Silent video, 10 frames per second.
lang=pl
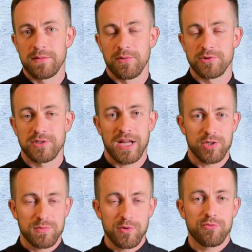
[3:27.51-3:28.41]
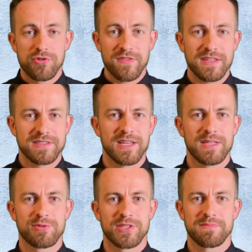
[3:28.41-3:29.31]
bo zostaliśmy uświęceni
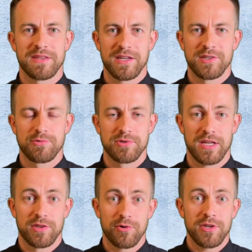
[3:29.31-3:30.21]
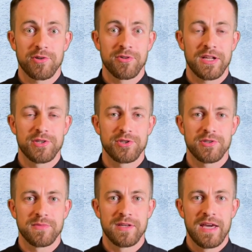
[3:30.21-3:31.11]
przez Pana Jezusa, do Niego
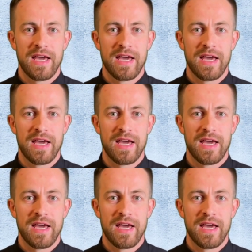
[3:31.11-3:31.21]
należymy,